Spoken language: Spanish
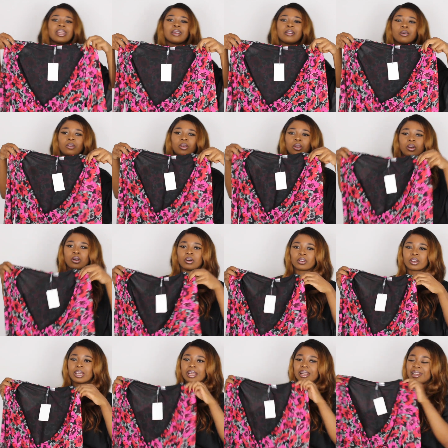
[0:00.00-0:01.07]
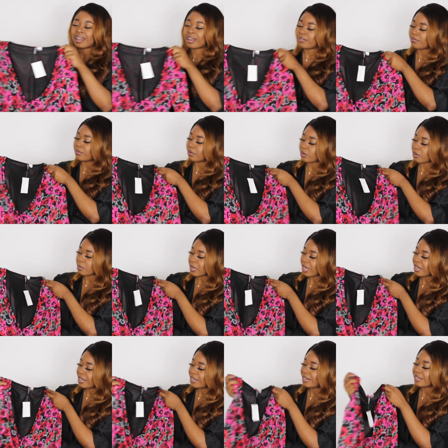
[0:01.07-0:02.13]
el color, la
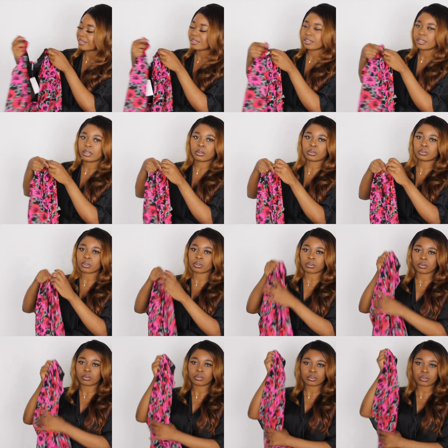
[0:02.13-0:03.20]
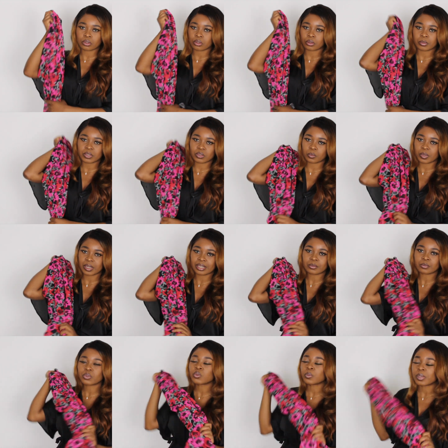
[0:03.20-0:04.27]
forma, el estilo, todo, todo, me super,
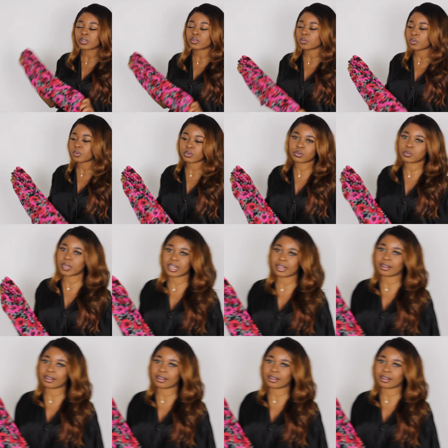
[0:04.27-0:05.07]
súper, súper